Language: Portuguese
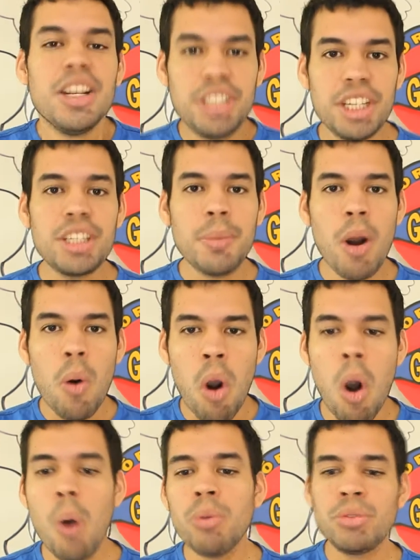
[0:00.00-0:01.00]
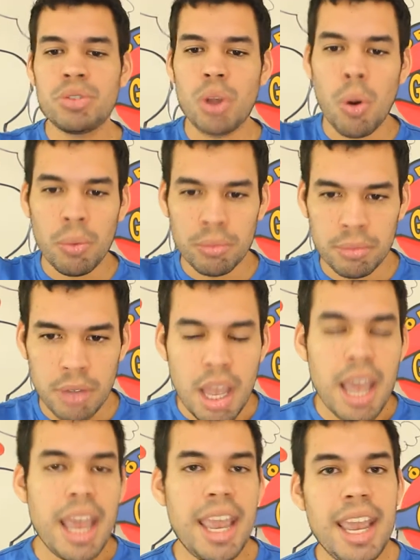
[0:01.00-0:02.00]
Digimon Ronson
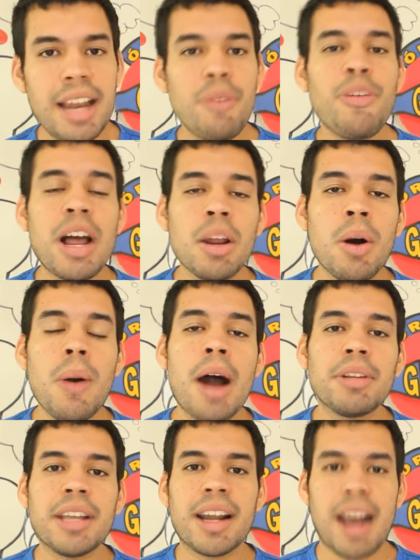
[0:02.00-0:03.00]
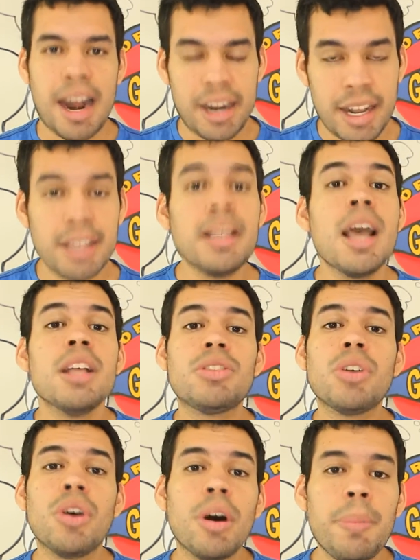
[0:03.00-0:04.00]
ele falou ao The Guardian
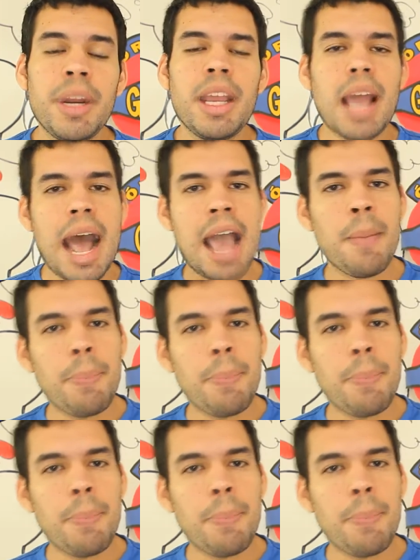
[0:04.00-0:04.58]
sobre a